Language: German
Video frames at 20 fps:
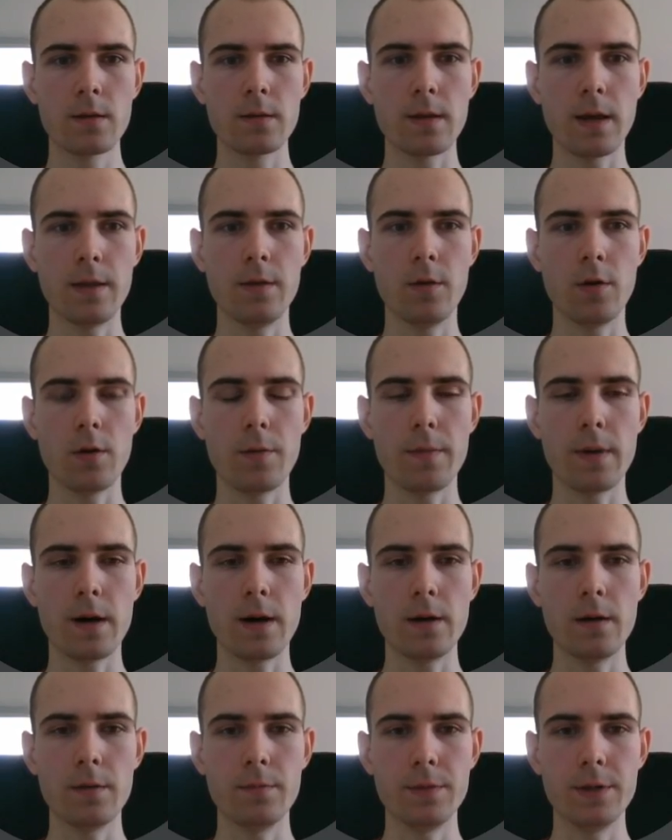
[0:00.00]
Dann
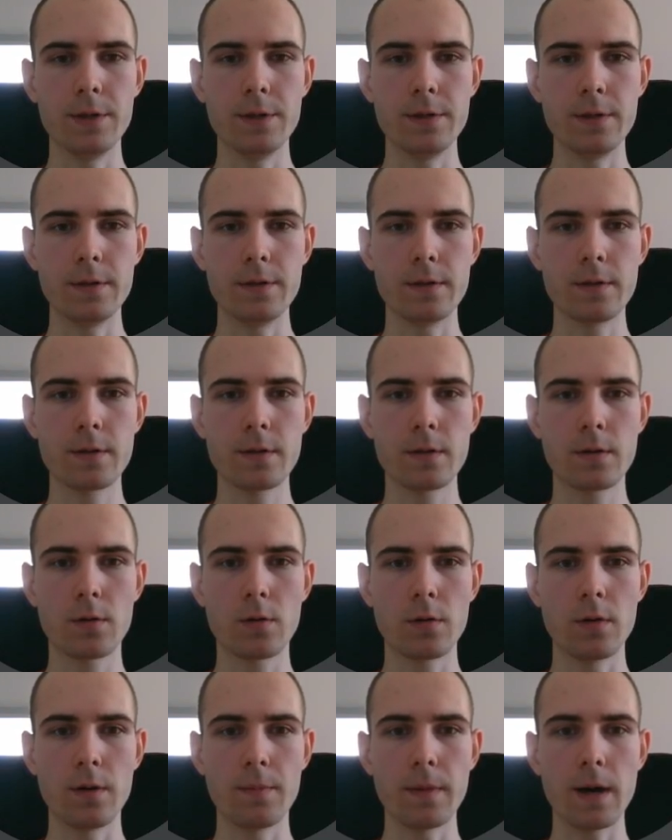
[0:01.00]
nochmal ähm, hier den
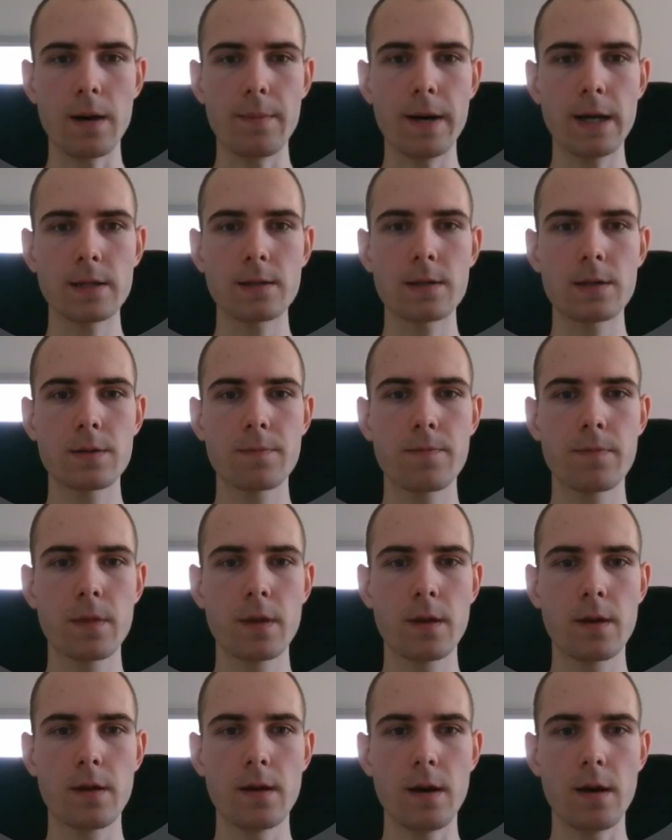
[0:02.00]
ähm, Rabatt
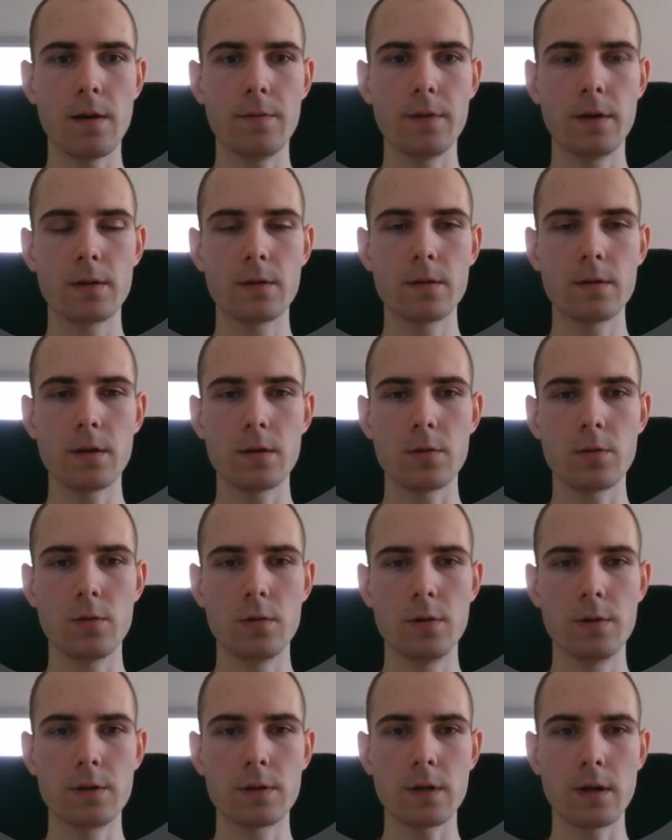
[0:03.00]
erwähnt
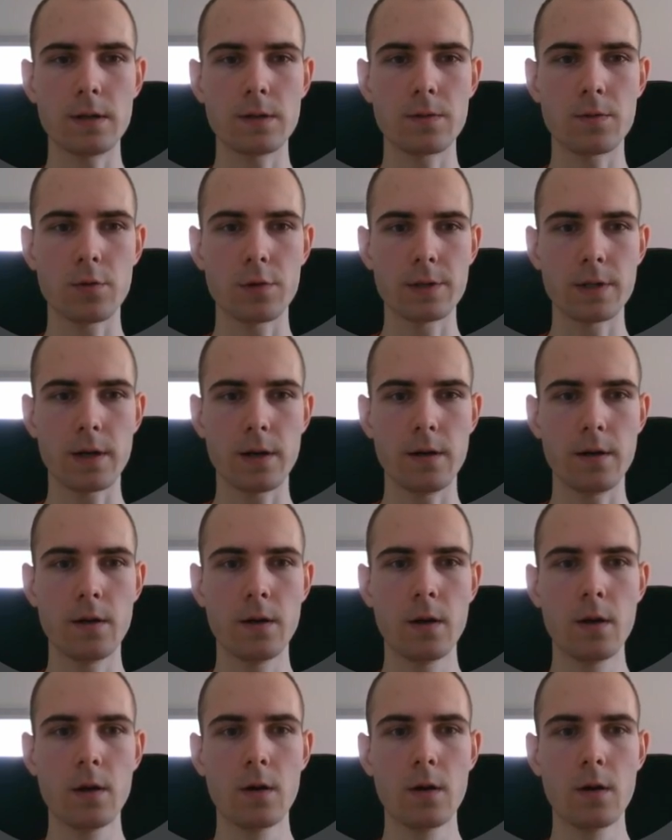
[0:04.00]
natürlich als Vorteil.